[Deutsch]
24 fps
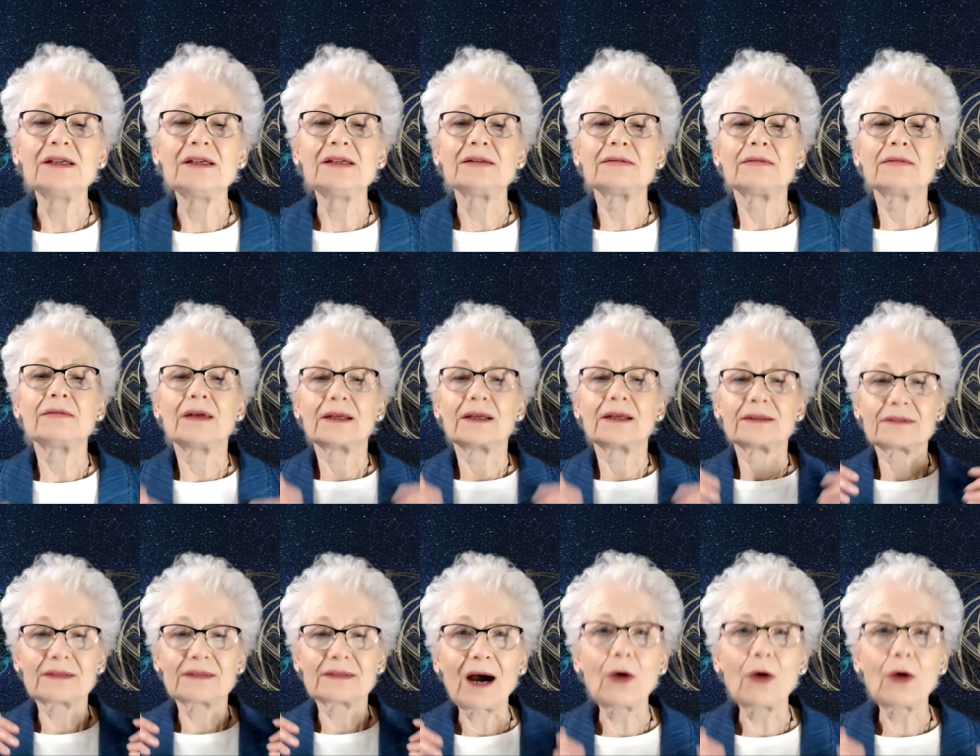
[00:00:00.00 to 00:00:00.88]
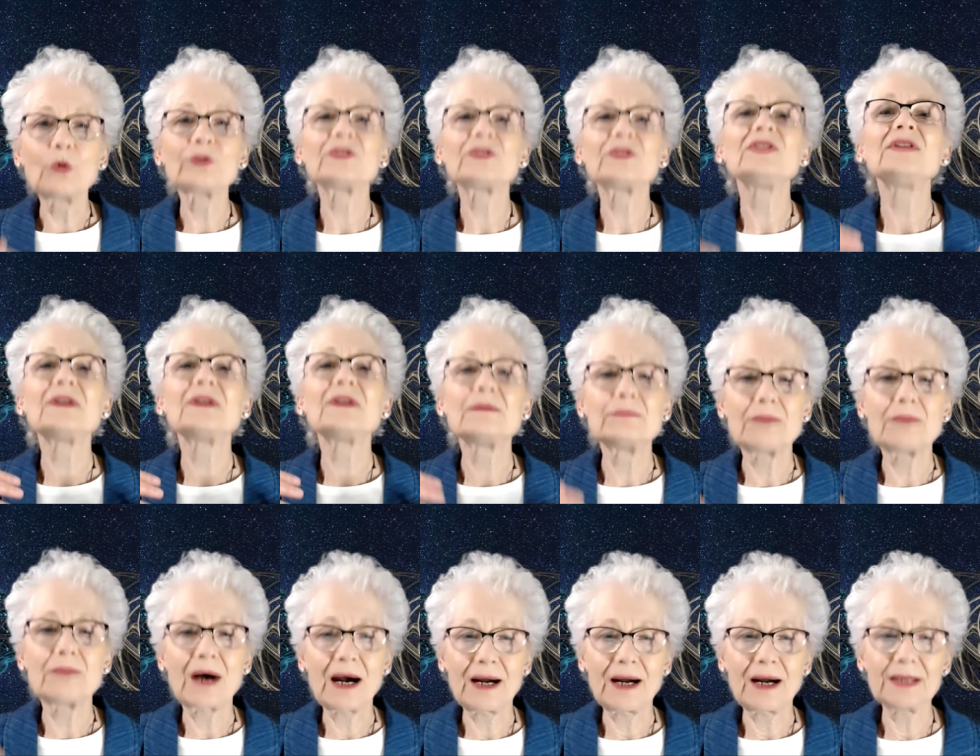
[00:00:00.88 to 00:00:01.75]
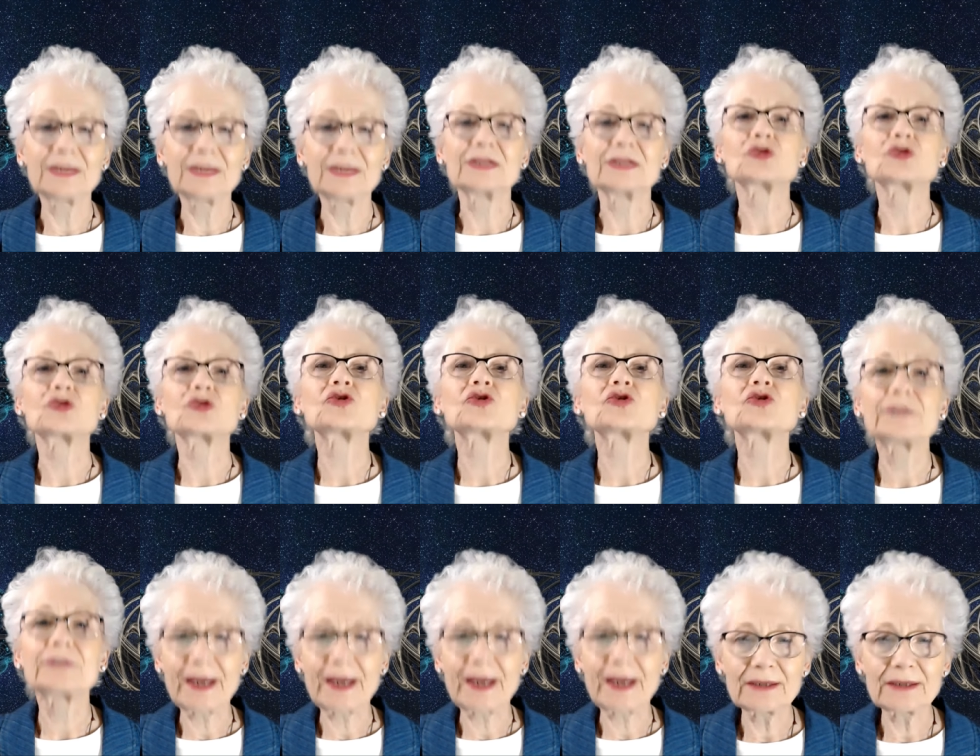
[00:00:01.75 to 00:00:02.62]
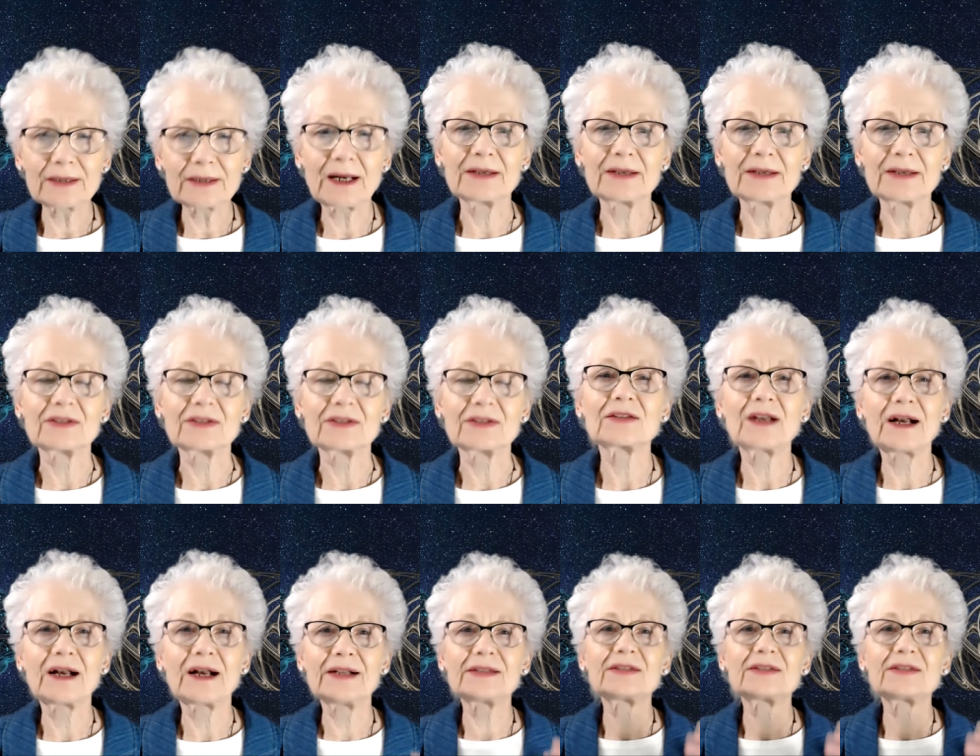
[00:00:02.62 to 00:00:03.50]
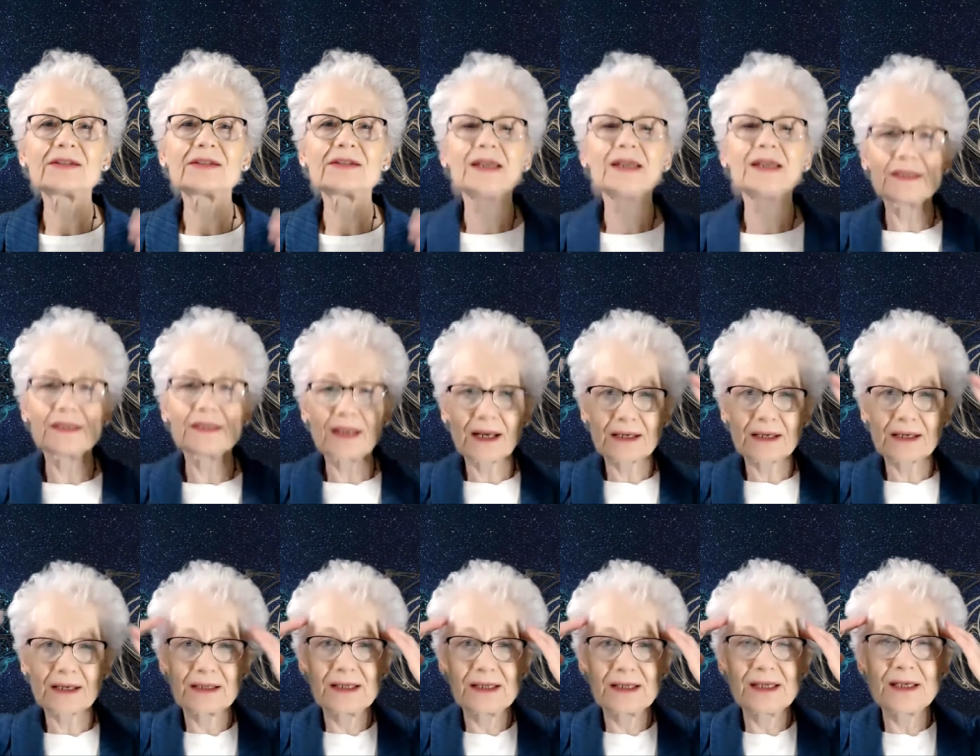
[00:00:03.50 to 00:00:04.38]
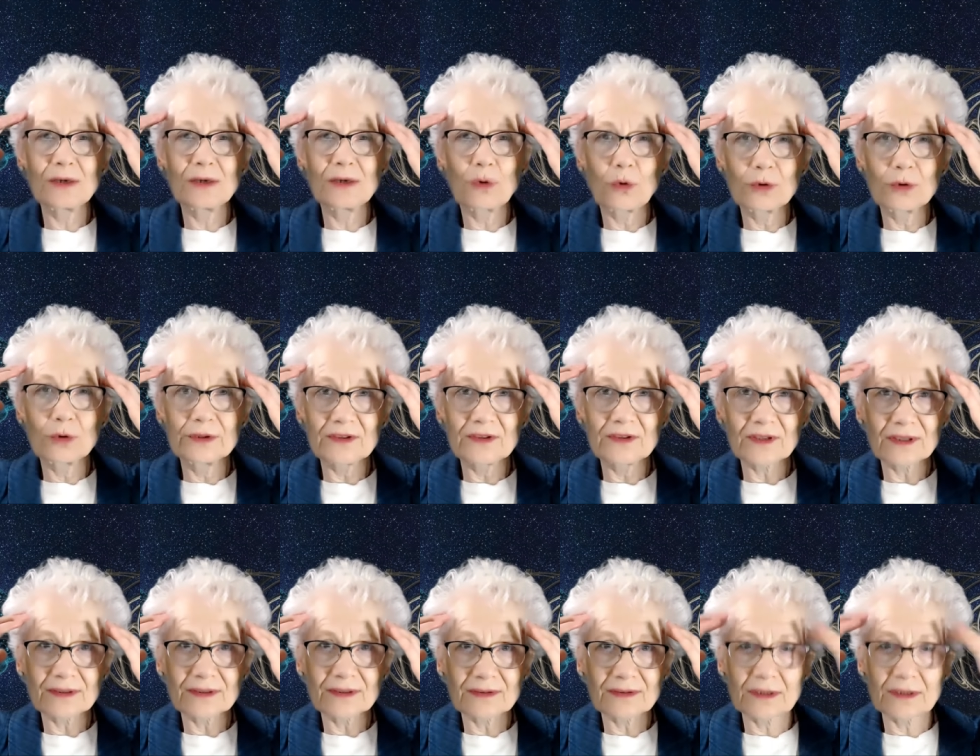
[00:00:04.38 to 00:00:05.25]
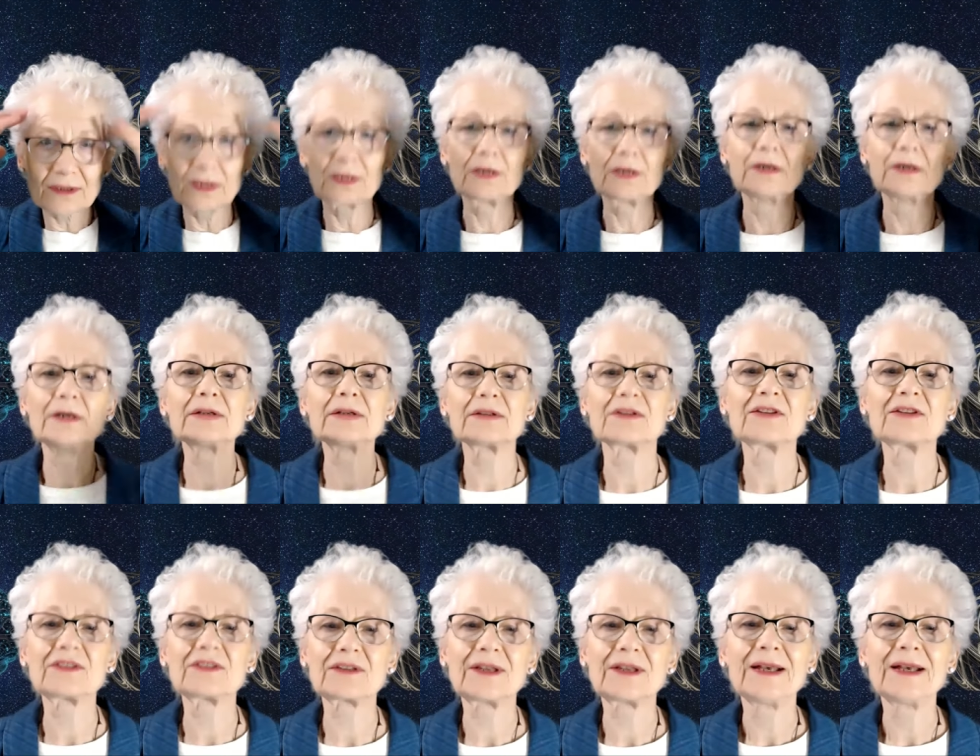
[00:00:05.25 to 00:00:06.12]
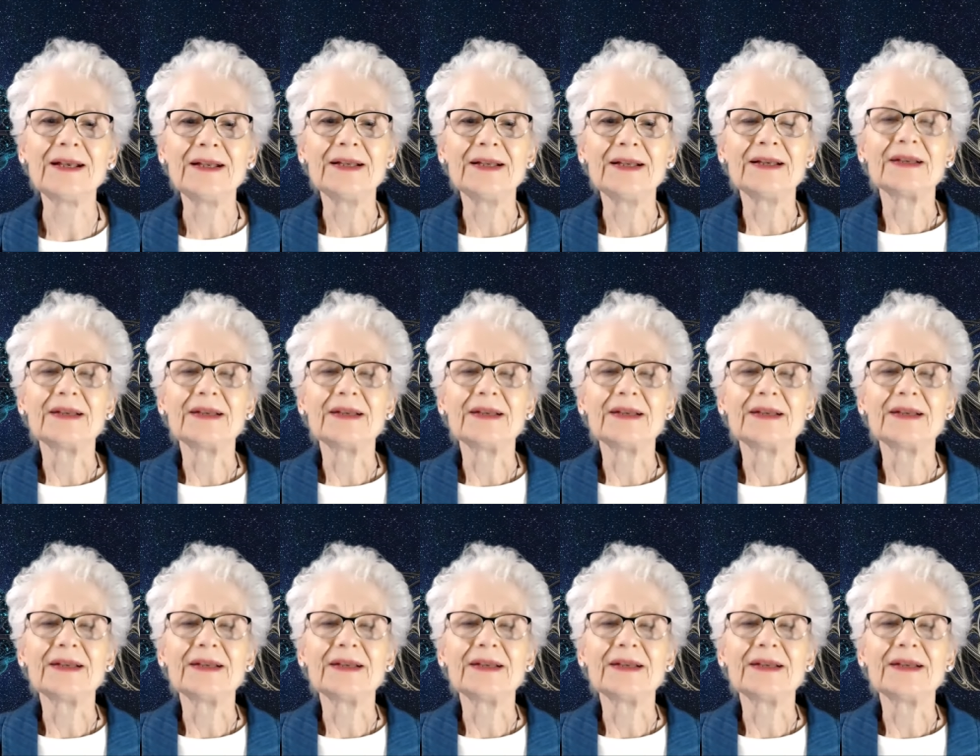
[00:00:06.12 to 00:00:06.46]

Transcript: die tausende Male stärker ist als die Energie unseres Gehirns,